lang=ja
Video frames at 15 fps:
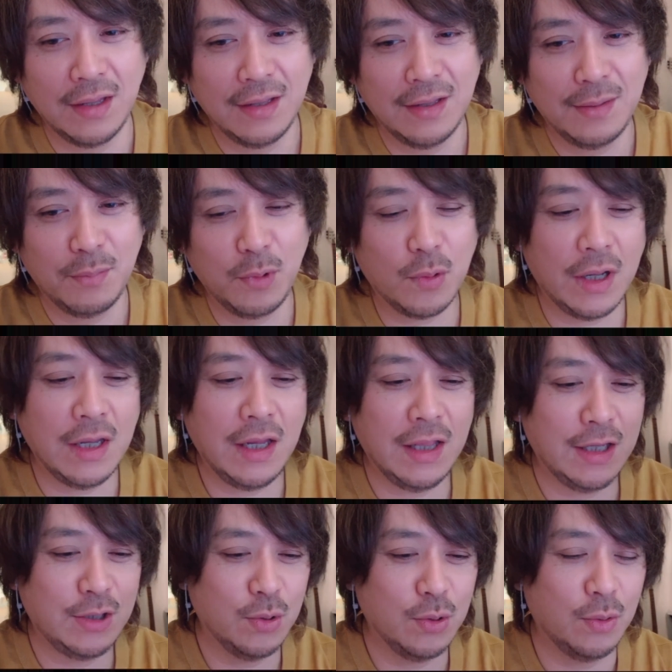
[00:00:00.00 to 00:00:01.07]
もう一個は家
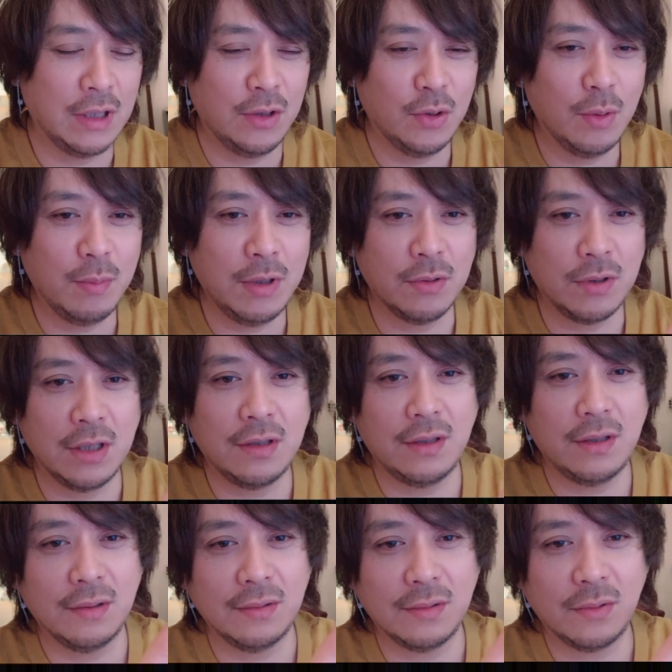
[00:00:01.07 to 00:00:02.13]
出少年のみゆきっ
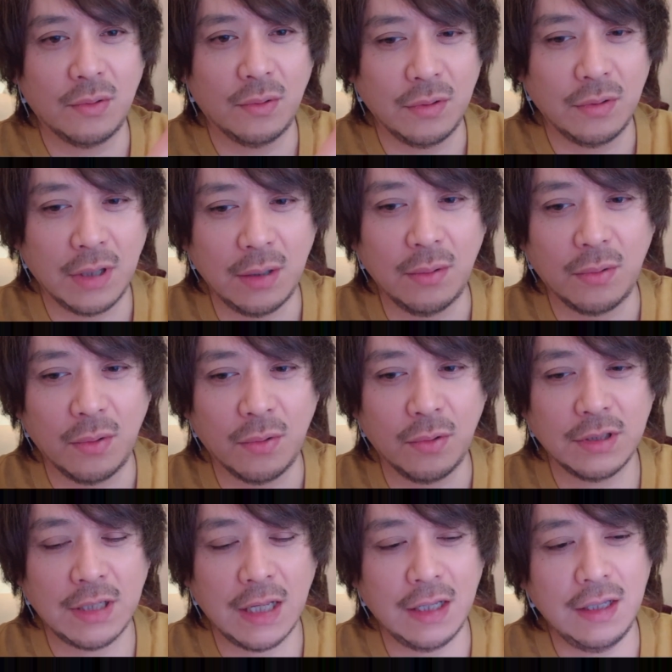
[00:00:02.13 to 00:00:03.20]
ていう女の子。こ
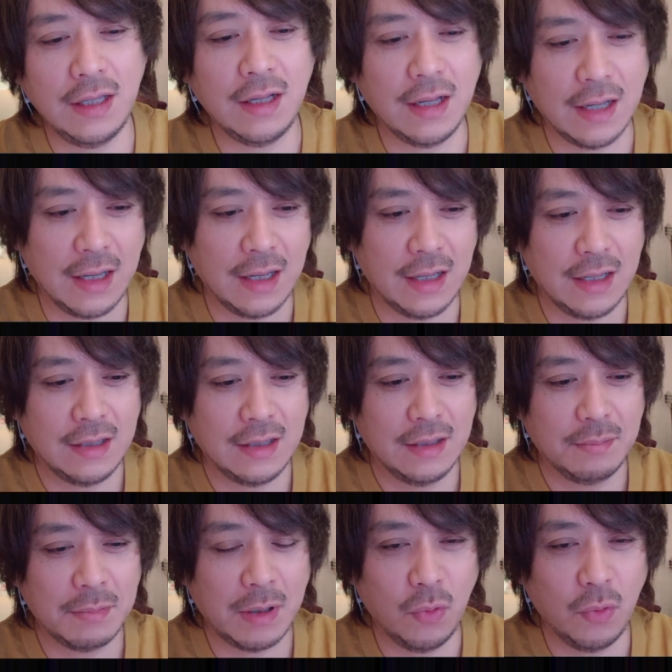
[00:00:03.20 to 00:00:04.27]
の3人が、
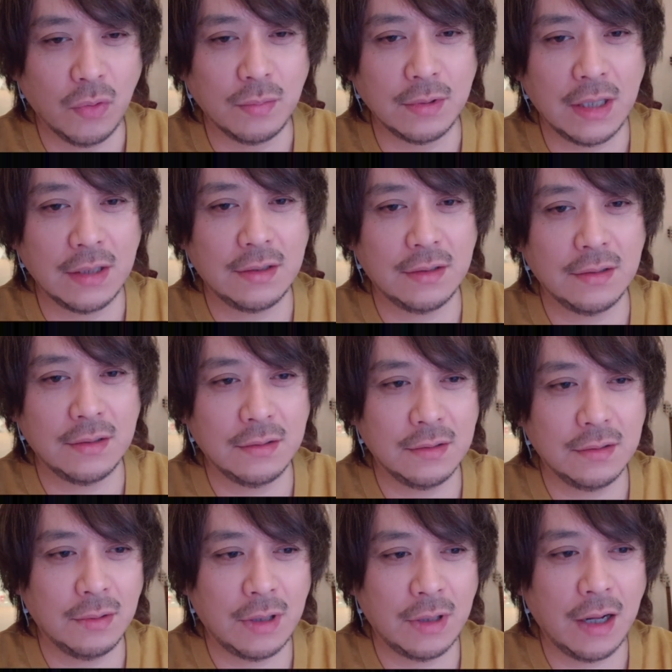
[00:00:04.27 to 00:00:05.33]
まあ、ホームレス
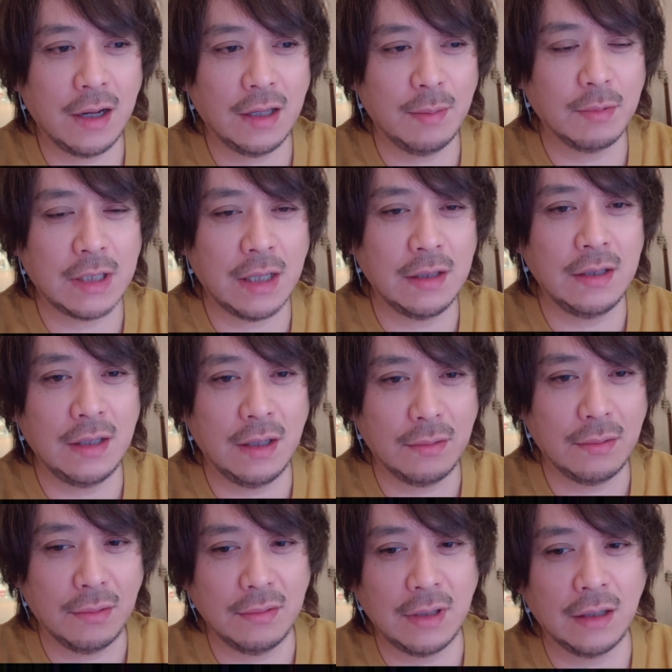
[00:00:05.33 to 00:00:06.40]
の中でも3人で
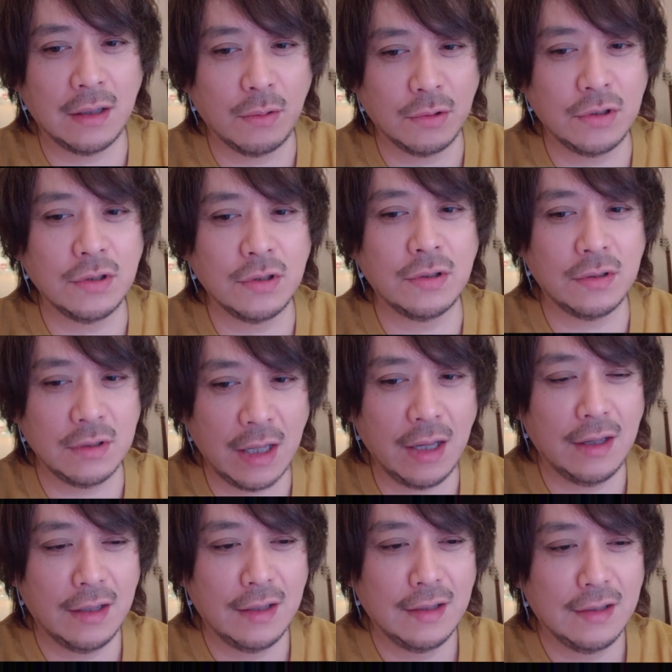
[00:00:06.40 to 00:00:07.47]
こう、なんかこう、つるんで、
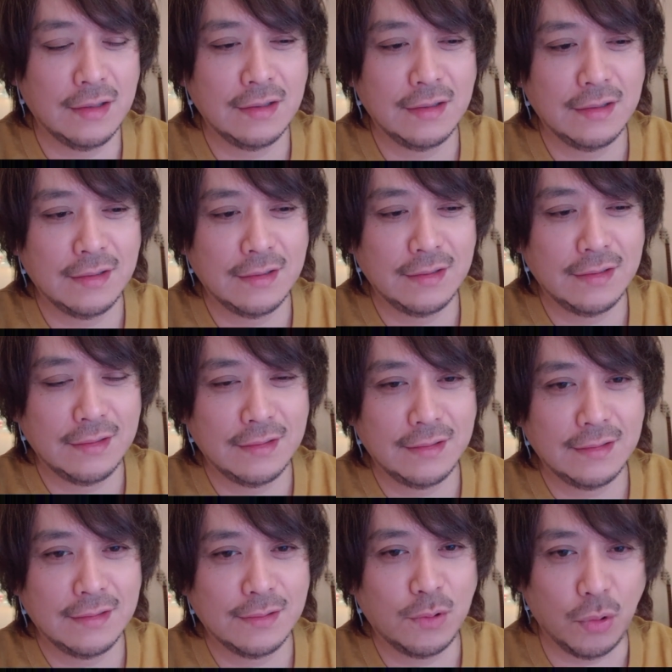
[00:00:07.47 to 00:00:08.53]

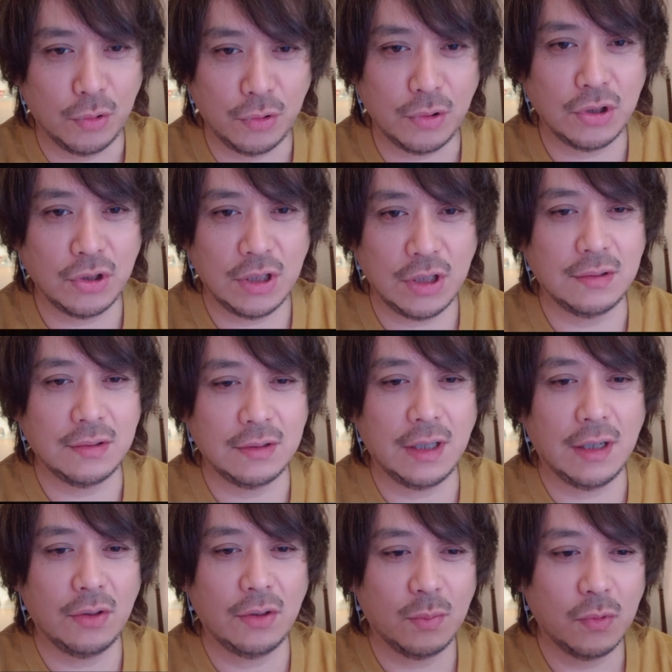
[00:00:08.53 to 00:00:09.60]
行動してるんだけ
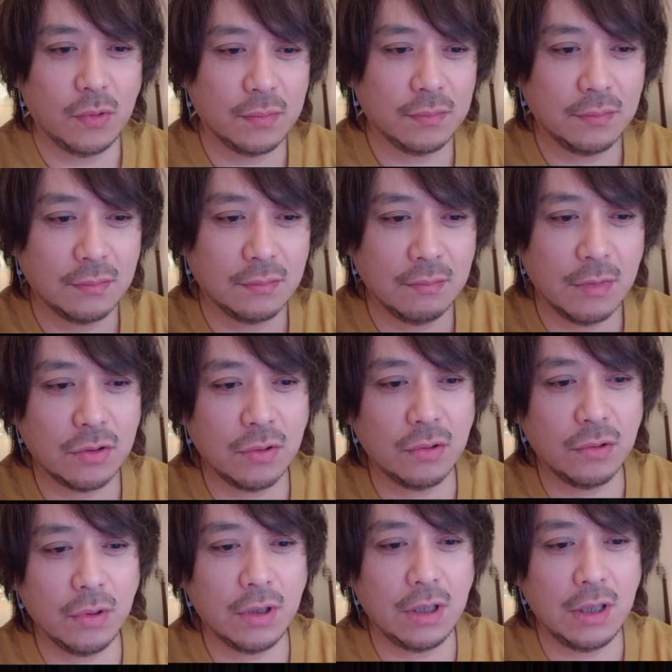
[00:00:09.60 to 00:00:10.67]
ども、まあ、その
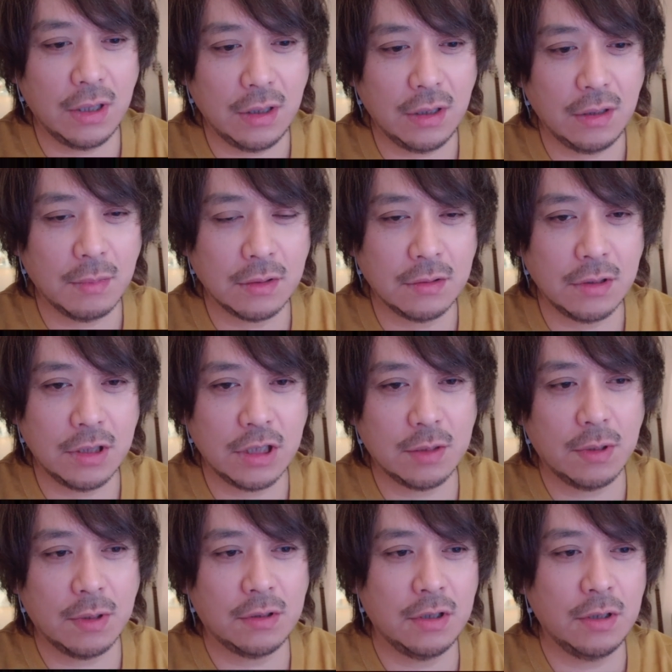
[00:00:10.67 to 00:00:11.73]
時に、まあ、
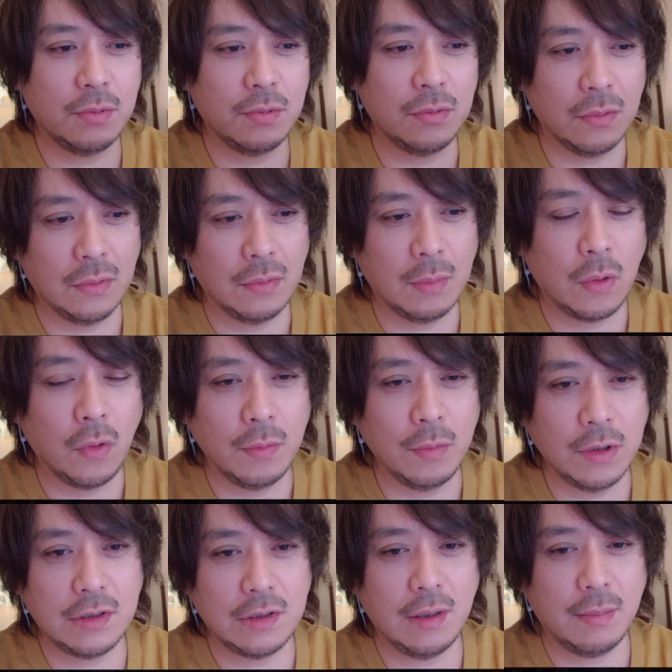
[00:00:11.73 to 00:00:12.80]
クリスマスイブの、まあ、ゴミ
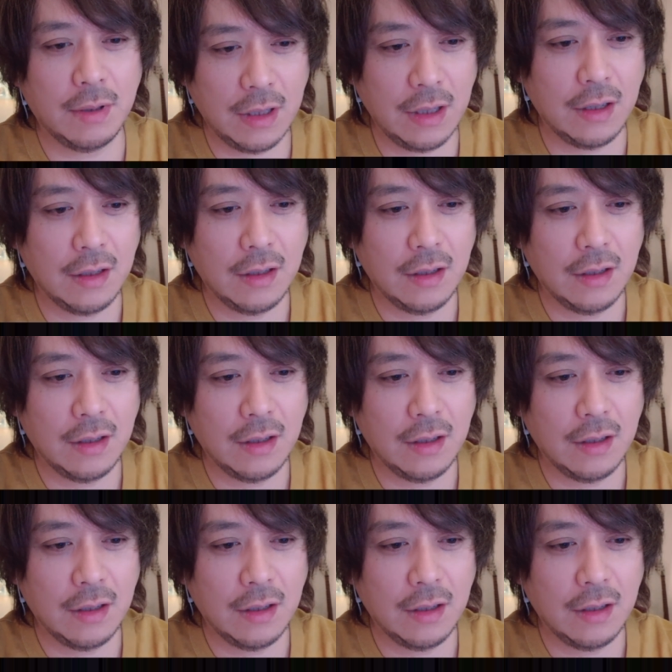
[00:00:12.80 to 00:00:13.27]
捨て場で